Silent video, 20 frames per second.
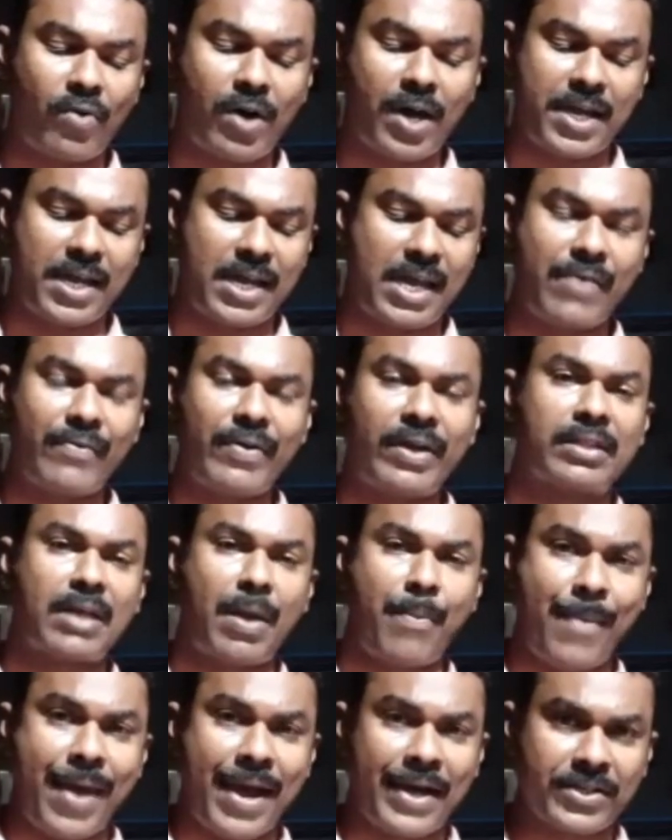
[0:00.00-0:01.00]
వారు
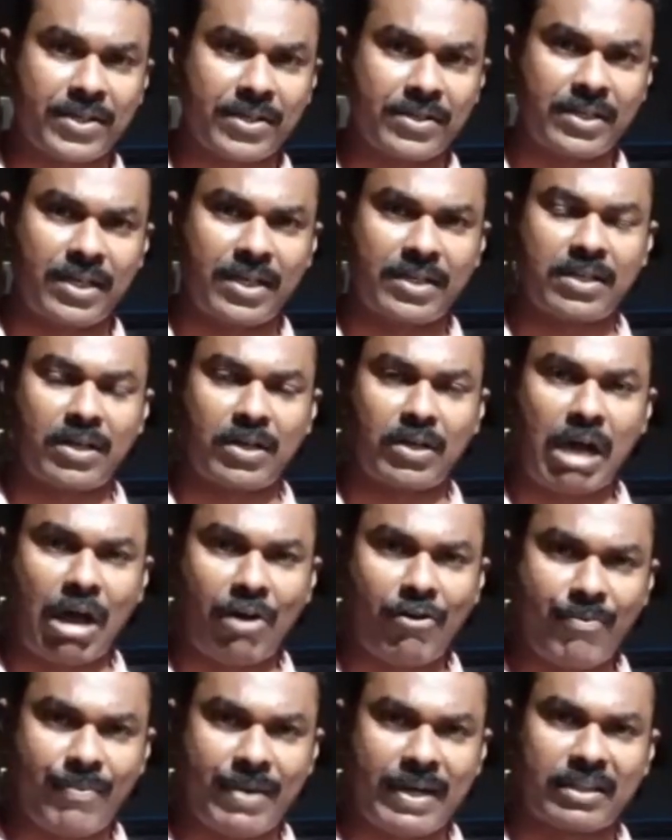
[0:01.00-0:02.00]
ఏవైతే మెన్షన్ చేశారో
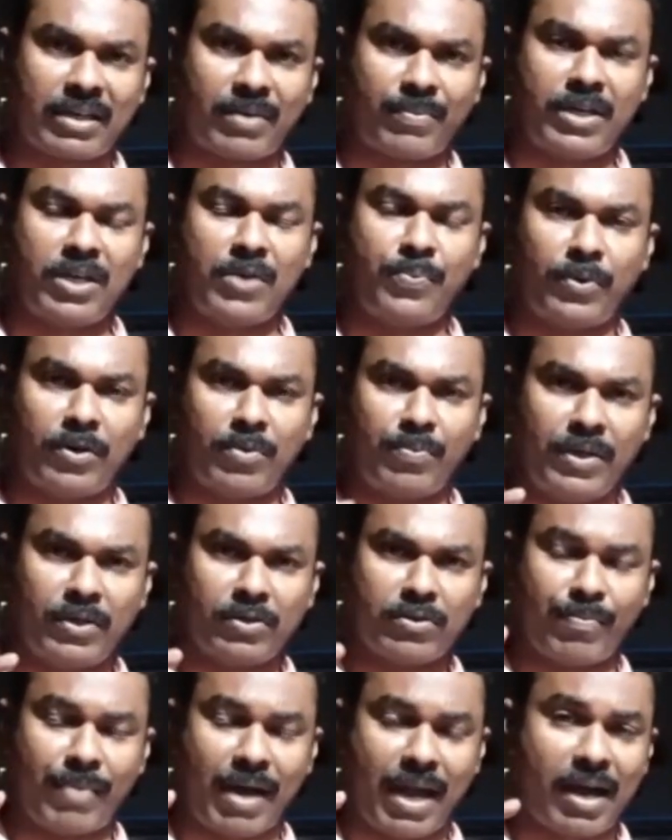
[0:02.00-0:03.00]
అవి మాత్రమే ఇప్పుడు
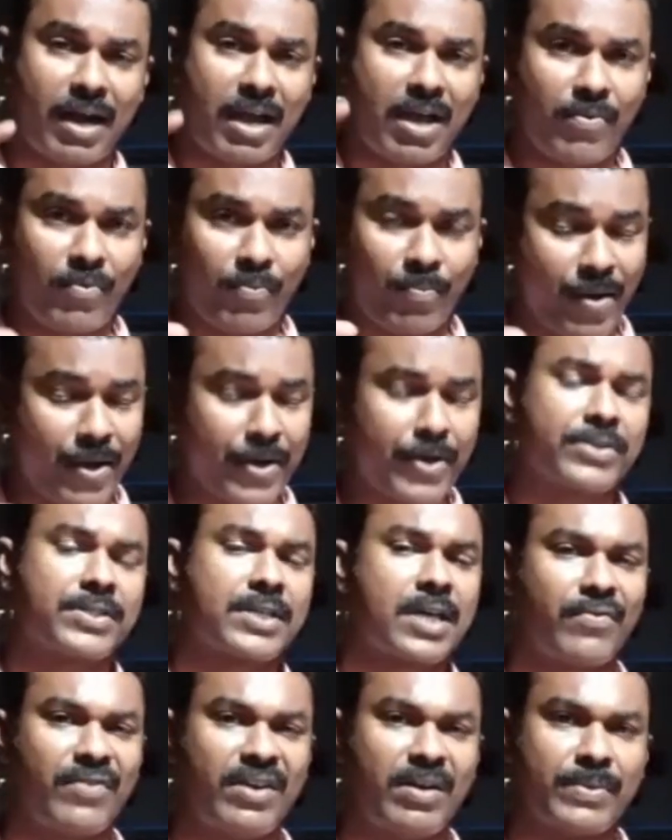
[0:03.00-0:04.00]
మీకు మరలా
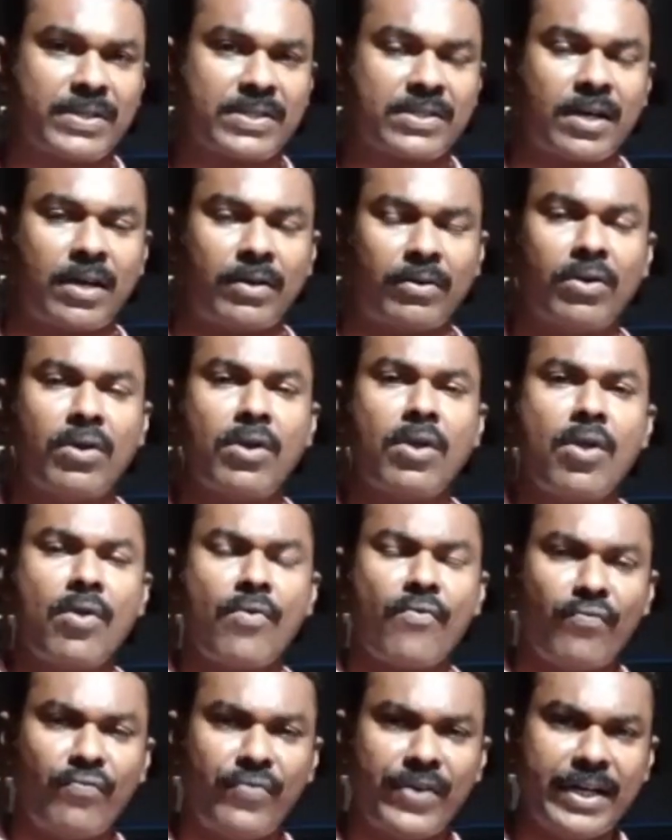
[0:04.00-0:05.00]
మరొకసారి వినిపిస్తాను
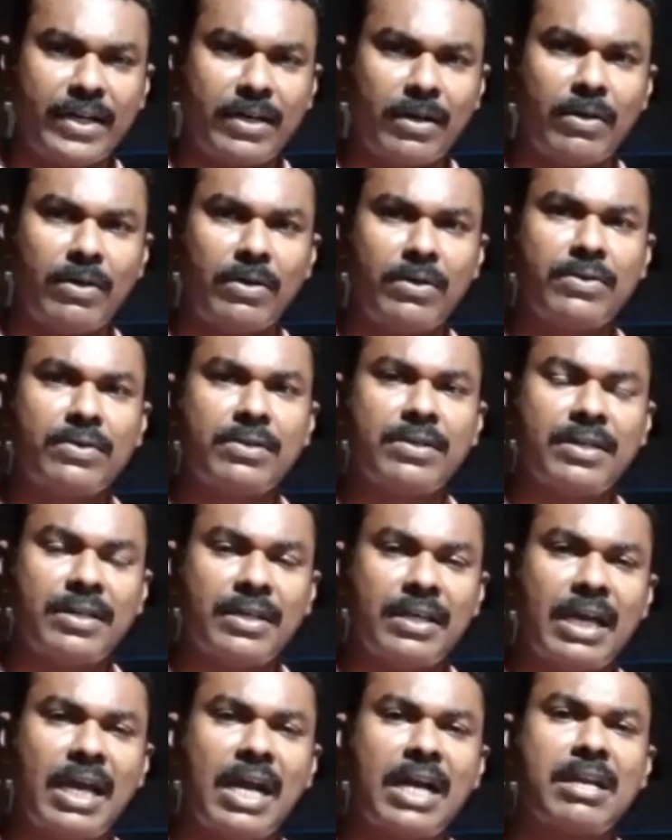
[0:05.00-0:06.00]
వీటిలో
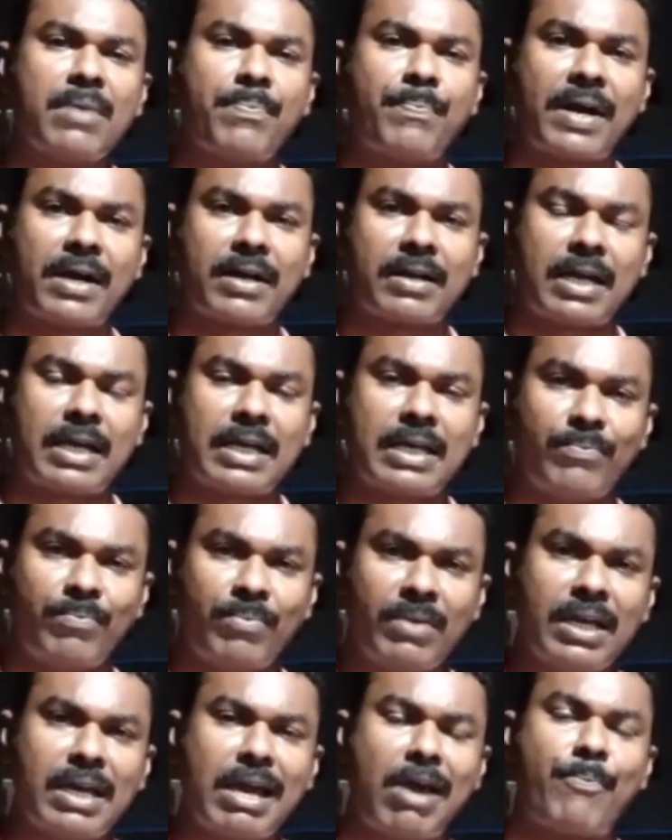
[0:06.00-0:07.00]
ఏటి పట్ల
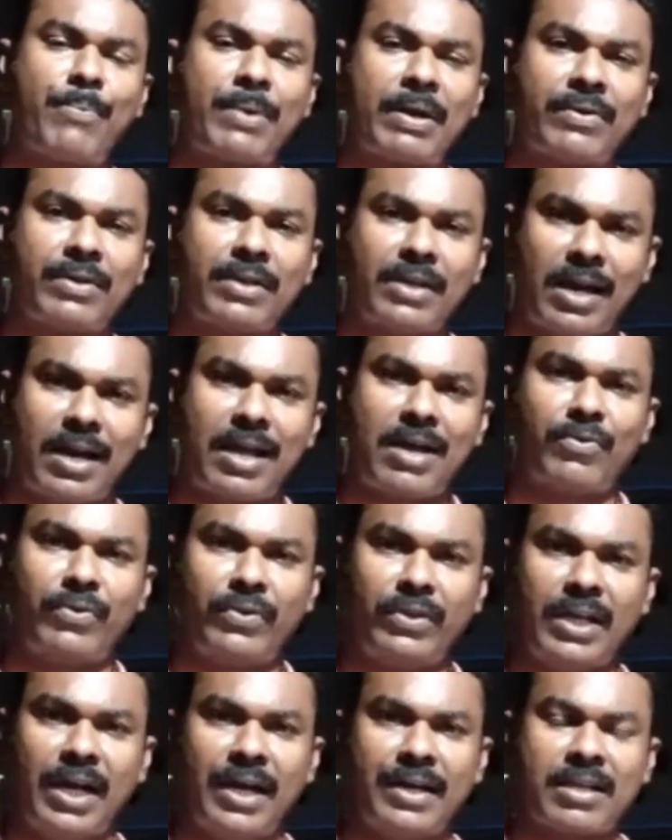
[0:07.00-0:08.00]
మీ అభిప్రాయం ఎలా
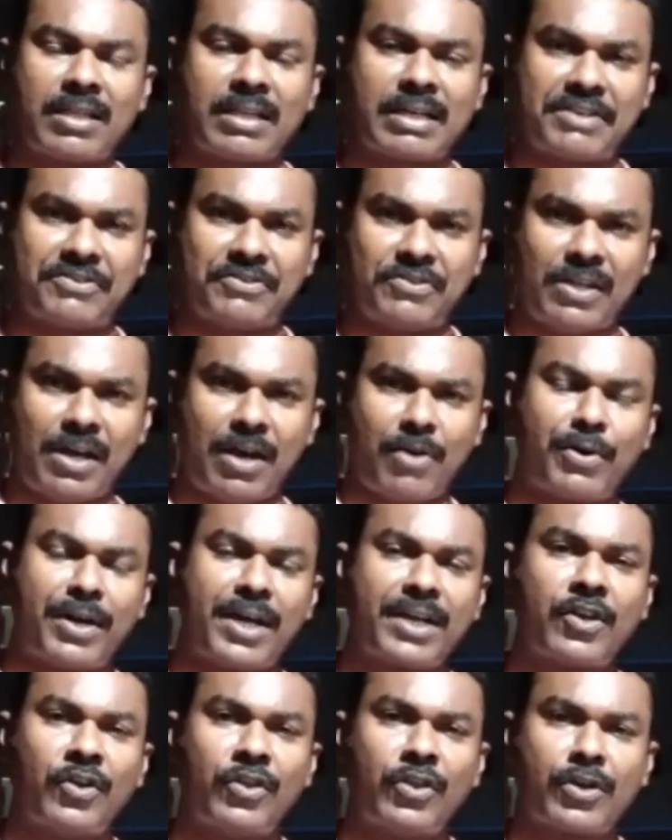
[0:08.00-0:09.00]
ఉంది ఏంటంటే ఖచ్చితంగా
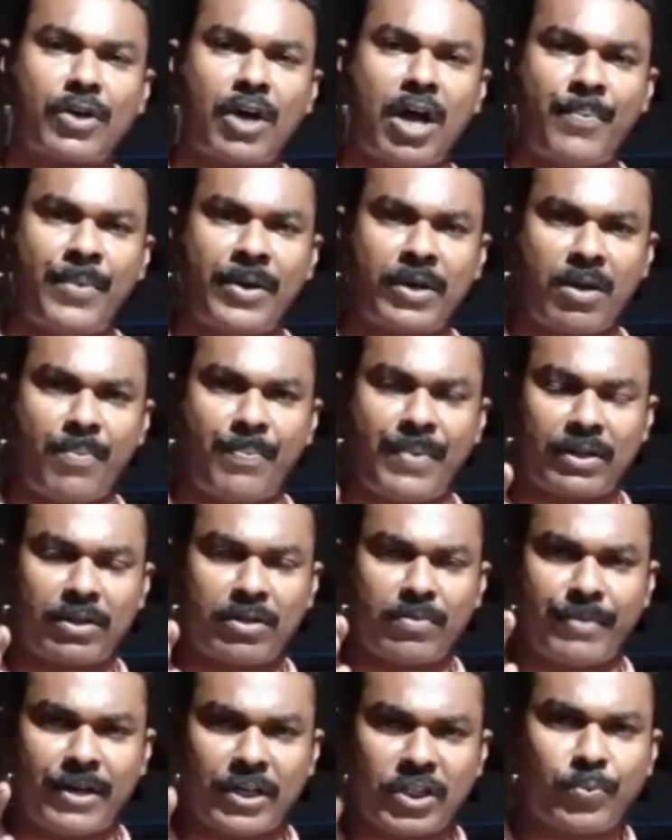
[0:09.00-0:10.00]
కూడా కింద కామెంట్లో
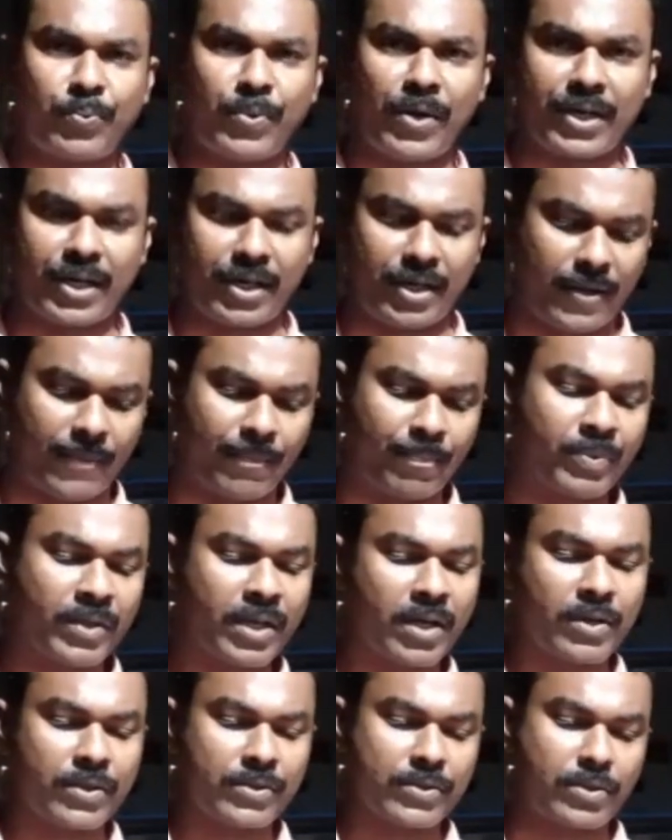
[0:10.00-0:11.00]
పెడతాం మర్చిపోకండి
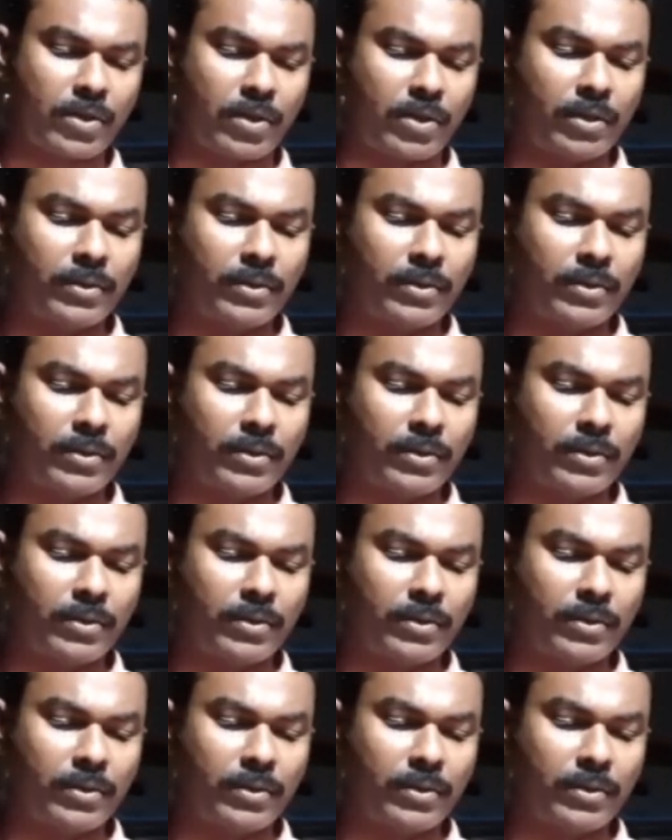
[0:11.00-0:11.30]
సో